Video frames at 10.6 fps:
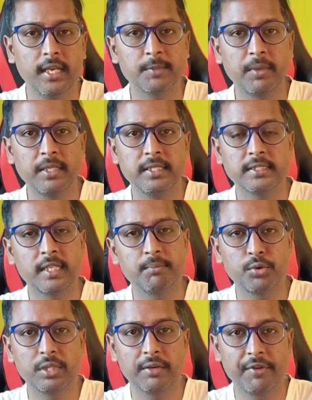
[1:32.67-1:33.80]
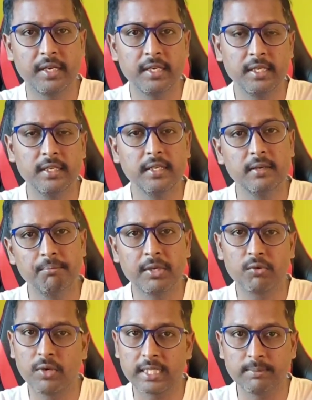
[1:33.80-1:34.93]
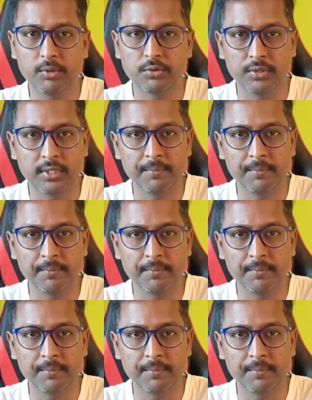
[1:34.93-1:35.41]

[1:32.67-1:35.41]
ఎక్స్ప్లెయిన్ చేస్తాను పూర్తిగా వినండి మీకు కూడా అర్థమవుతుంది